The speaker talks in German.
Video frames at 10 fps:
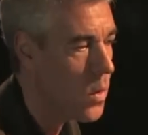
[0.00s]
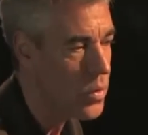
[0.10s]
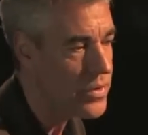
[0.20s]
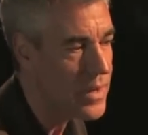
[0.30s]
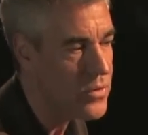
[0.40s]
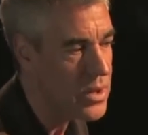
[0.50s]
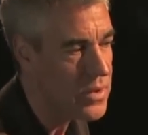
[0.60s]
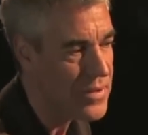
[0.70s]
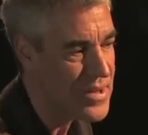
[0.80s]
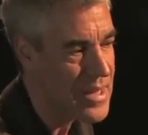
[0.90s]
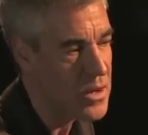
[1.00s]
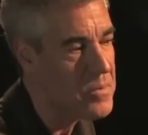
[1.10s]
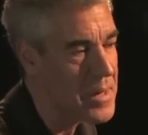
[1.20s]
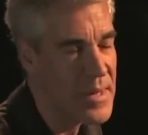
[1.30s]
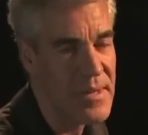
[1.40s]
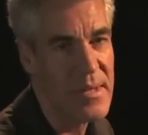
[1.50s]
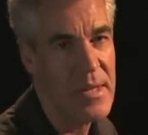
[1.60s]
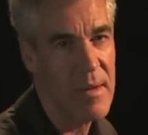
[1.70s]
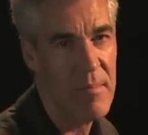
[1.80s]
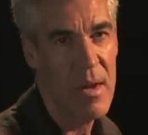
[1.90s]
Und natürlich für das
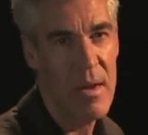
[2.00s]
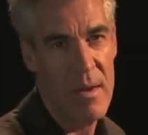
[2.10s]
Lautsprechersystem,